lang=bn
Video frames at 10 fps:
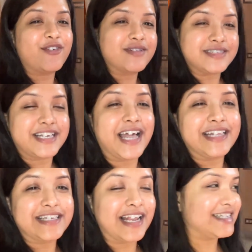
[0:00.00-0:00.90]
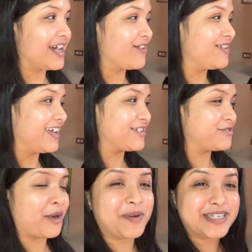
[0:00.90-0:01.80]
এখন গান চালাচ্ছে এখন
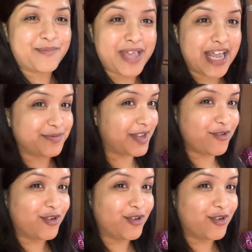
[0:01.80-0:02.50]
সবার সামনে আসবে না